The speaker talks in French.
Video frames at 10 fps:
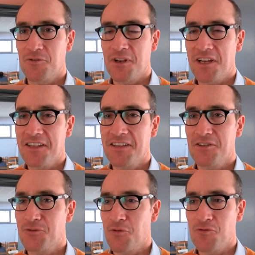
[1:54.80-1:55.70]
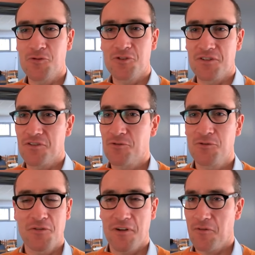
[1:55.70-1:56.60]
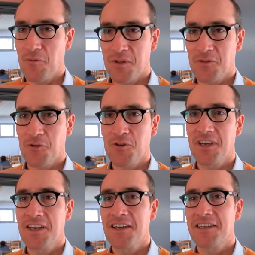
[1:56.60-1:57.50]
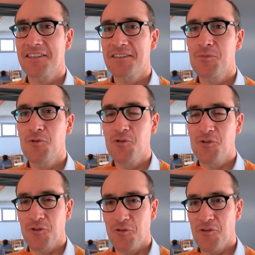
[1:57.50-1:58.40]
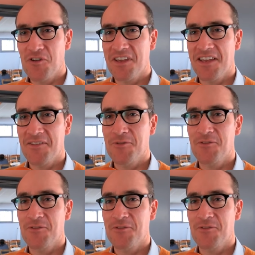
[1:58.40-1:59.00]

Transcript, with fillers: de l'église, ils jouent au foot, ils discutent, enfin ils font plein de trucs. Et ça, c'est beaucoup nos enfants qui aident